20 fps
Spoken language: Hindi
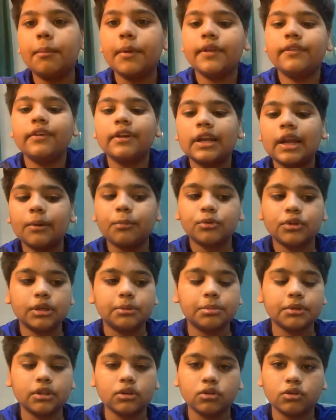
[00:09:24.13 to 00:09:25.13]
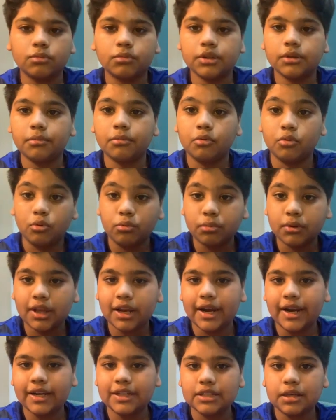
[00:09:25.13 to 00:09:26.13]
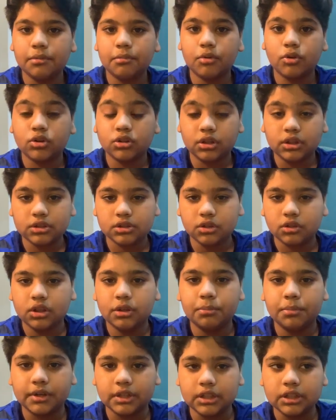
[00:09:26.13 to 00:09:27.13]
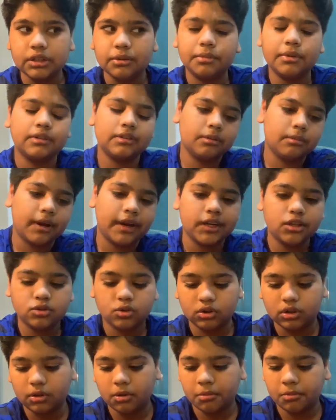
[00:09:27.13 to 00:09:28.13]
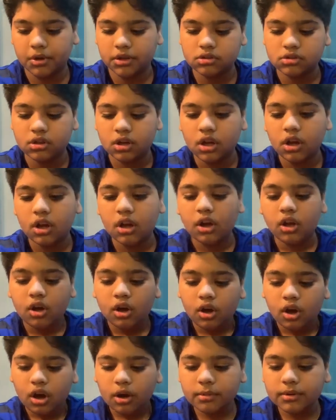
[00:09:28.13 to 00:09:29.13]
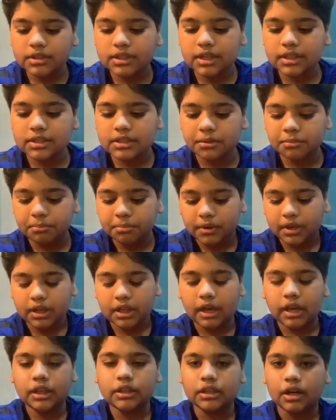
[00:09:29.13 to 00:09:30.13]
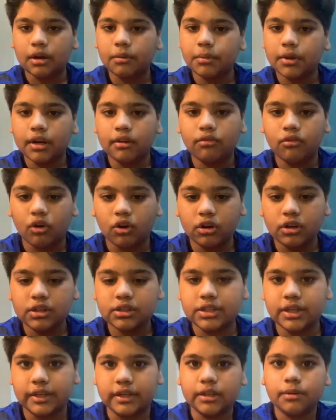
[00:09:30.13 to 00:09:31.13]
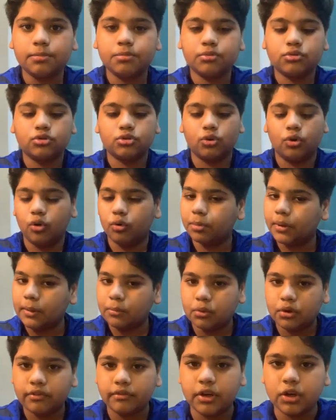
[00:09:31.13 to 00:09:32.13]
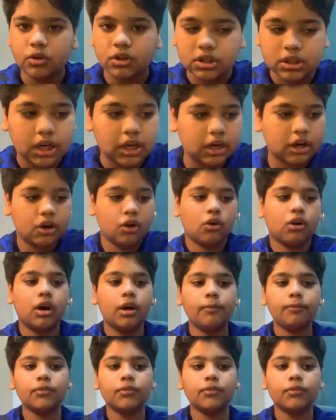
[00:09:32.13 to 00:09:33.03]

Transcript: बेसिकली आपको सर पता हो तो मैंने रूम की लाइट्स ही मेरे को इतनी जरूरत पड़ती तब ये सब लाइट्स होती है मेरे पास और बस सिंपल यही था मेरा ब्लॉगिंग सेटअप सो होप आपको वीडियो अच्छा लगा होगा